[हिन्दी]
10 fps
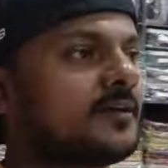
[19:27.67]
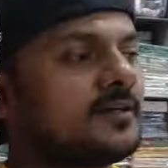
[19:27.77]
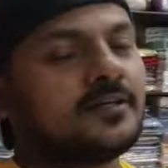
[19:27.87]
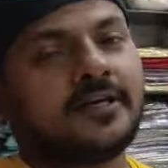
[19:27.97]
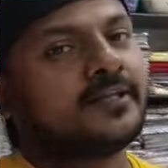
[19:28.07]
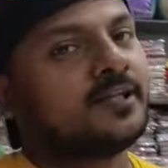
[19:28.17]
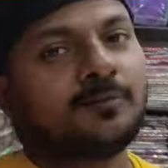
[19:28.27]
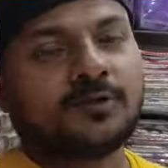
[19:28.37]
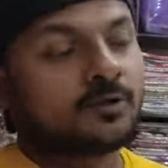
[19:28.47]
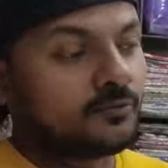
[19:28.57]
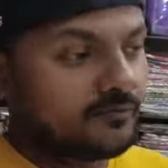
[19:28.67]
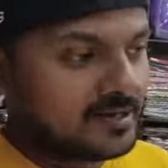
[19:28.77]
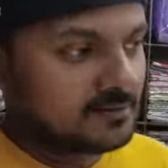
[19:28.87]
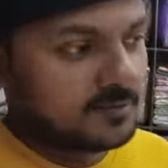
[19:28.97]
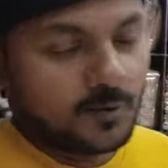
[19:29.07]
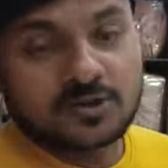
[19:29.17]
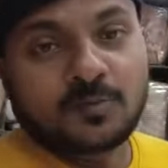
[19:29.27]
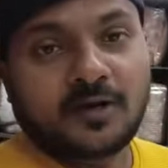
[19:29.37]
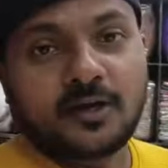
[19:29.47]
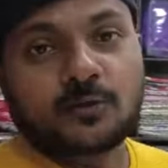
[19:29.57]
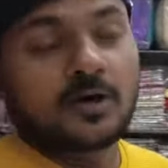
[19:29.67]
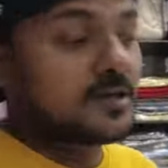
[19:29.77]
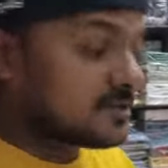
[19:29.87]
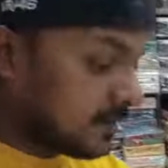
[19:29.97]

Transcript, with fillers: है ना कि एक दिन में देखो वैसे भी पॉसिबल नहीं होगा कि